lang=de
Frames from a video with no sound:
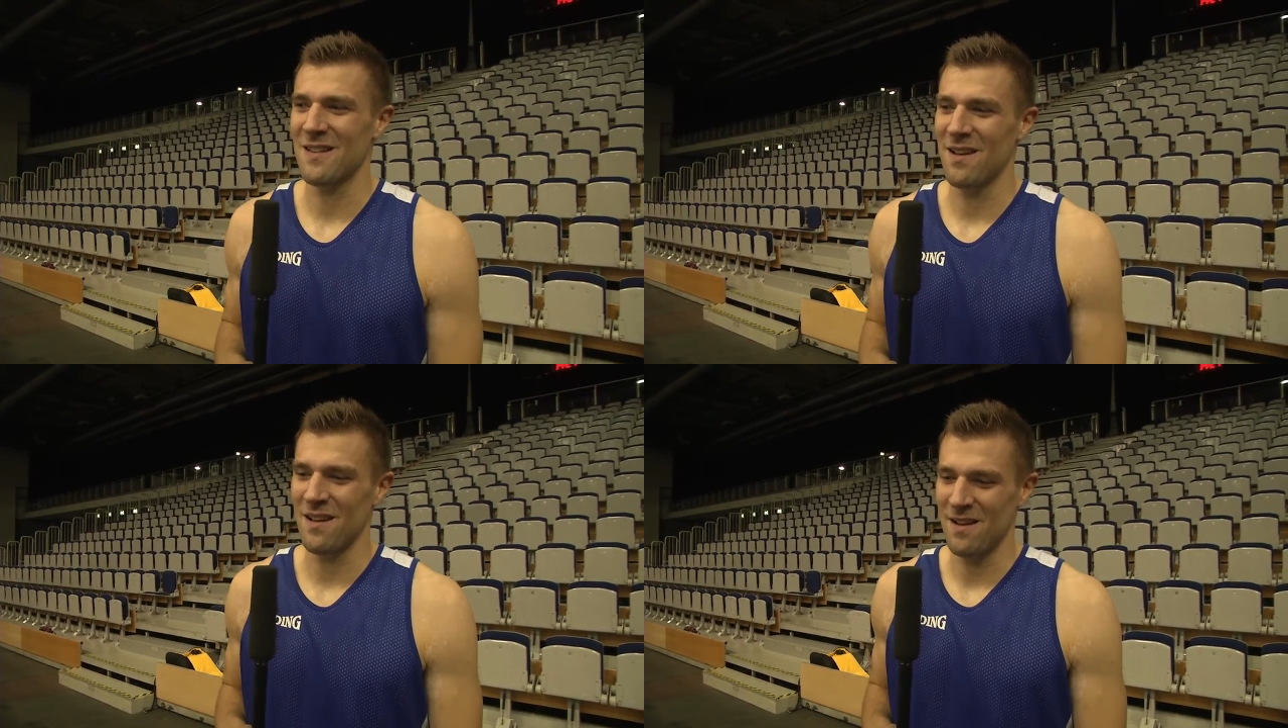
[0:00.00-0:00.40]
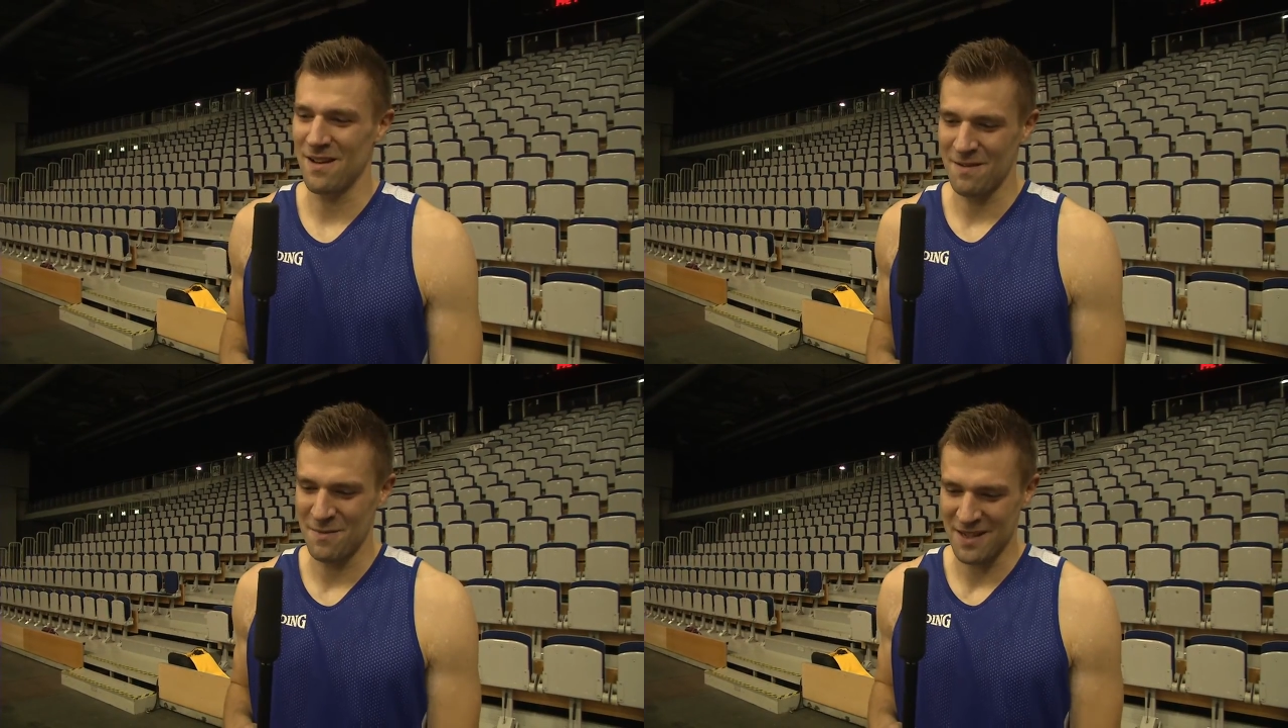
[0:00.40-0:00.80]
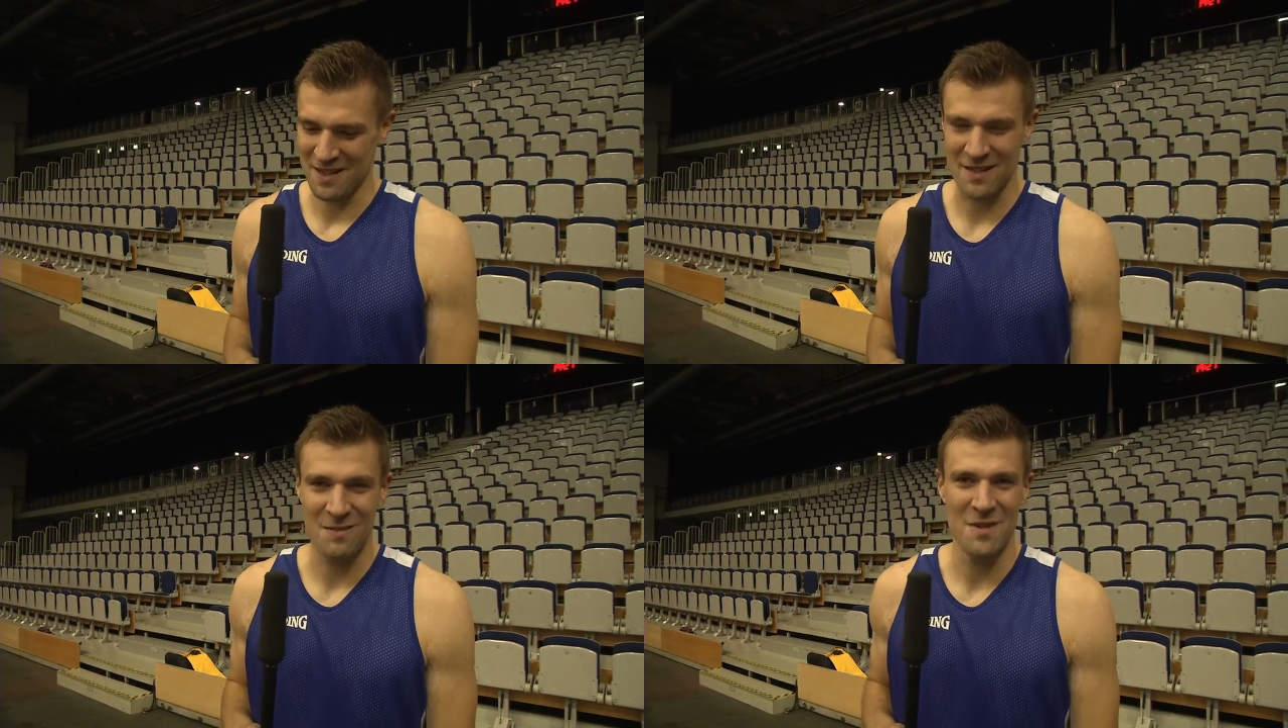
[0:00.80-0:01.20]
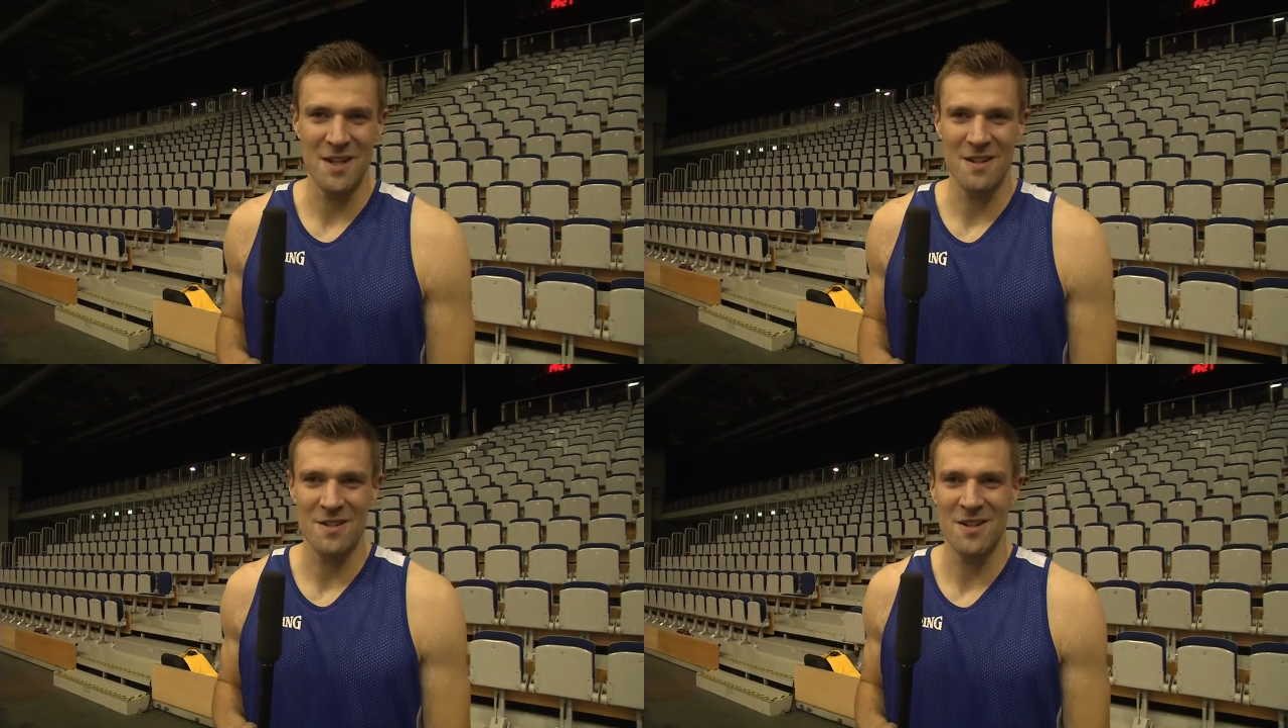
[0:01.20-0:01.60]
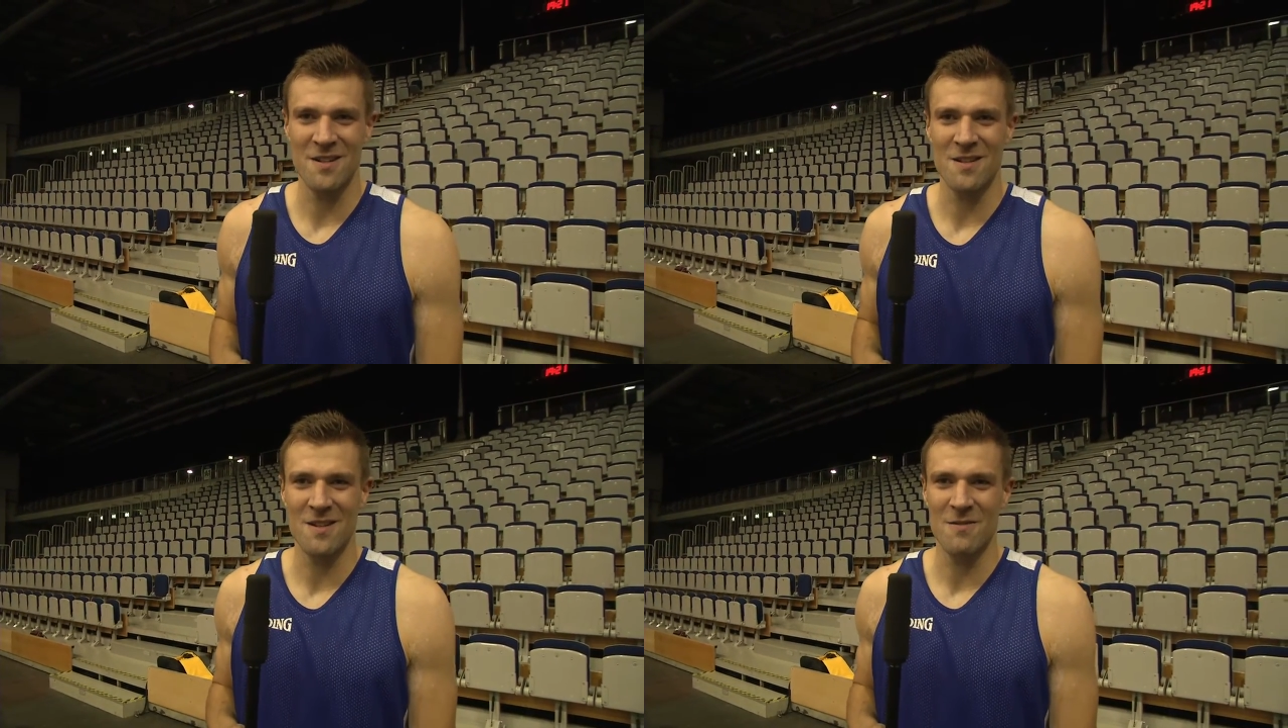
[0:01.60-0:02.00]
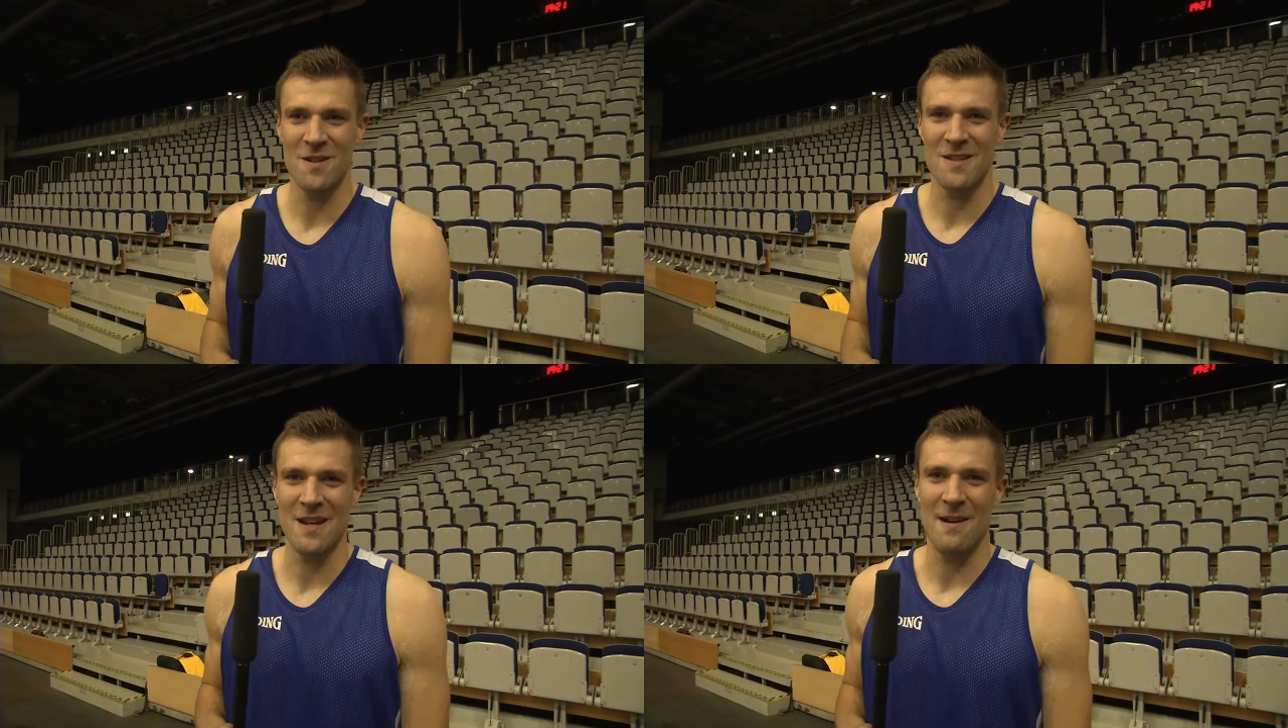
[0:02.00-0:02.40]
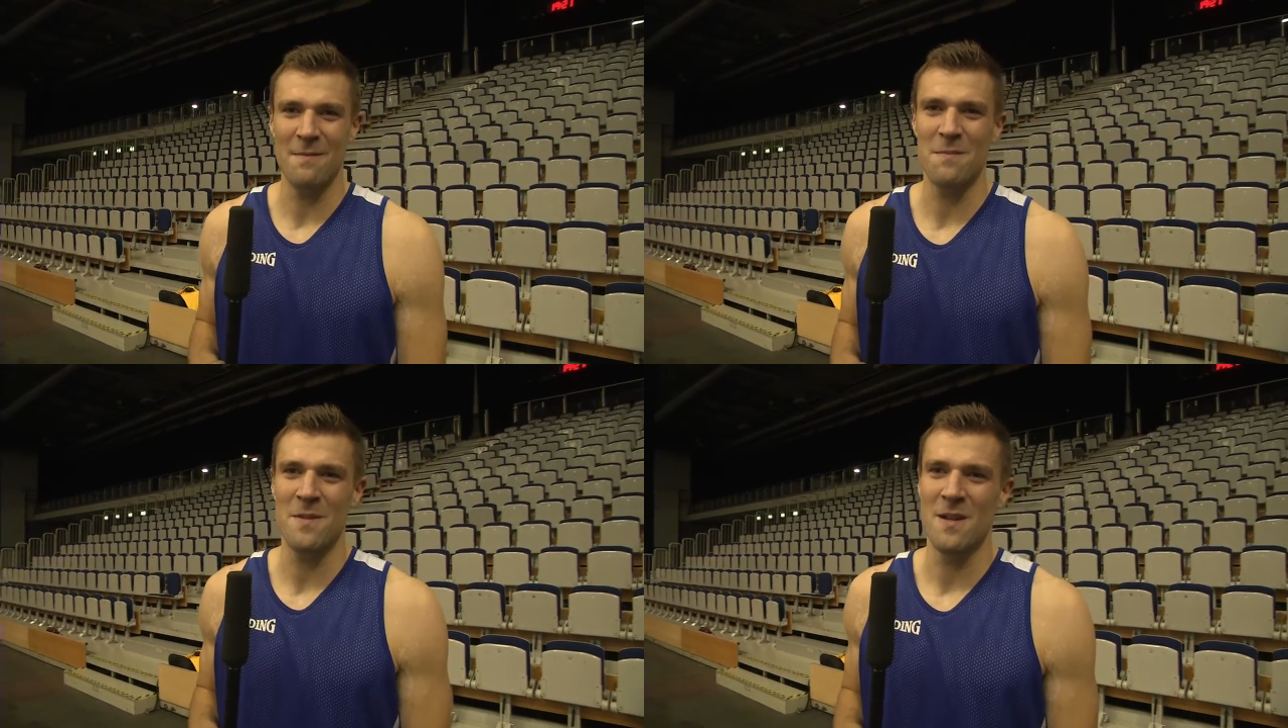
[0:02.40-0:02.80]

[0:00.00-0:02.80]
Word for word: äh, mit den ganzen Media-Channels, die wir jetzt haben.